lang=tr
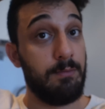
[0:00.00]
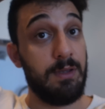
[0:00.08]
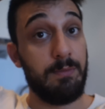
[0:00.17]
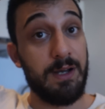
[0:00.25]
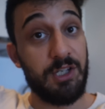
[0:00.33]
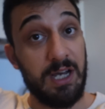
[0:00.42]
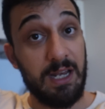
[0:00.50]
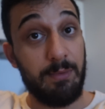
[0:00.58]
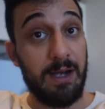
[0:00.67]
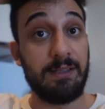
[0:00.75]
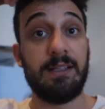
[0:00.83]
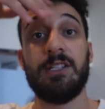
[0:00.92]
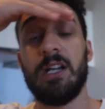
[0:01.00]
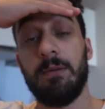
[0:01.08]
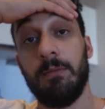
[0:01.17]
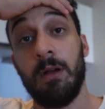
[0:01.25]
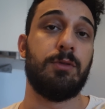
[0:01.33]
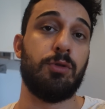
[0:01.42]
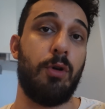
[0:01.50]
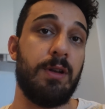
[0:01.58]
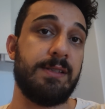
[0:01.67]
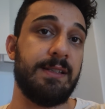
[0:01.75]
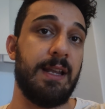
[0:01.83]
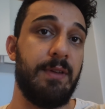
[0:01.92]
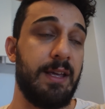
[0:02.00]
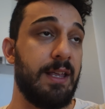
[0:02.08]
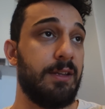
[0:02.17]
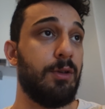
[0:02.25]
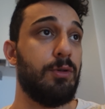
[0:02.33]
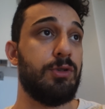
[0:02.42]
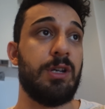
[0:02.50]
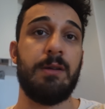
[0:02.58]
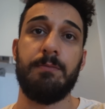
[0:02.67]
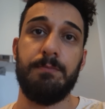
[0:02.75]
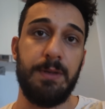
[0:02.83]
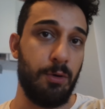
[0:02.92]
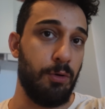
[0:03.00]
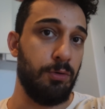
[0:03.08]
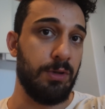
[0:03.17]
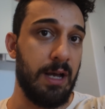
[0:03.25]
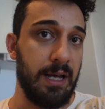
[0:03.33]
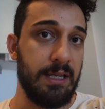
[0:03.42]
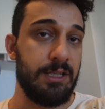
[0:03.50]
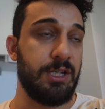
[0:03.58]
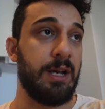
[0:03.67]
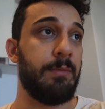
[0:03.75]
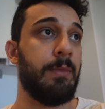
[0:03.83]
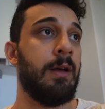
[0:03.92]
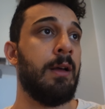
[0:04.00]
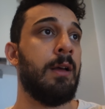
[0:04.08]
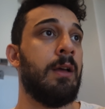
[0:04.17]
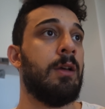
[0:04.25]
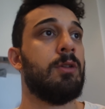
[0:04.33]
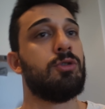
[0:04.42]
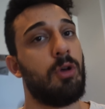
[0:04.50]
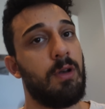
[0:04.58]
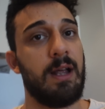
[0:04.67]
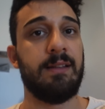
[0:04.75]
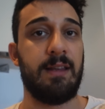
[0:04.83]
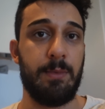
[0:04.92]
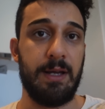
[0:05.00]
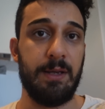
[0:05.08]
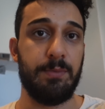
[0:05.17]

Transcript: Bir bacağına baktıracağım. Sonrasında eve geri döneceğim. Bir öğün daha yiyeceğim. Sonra antrenman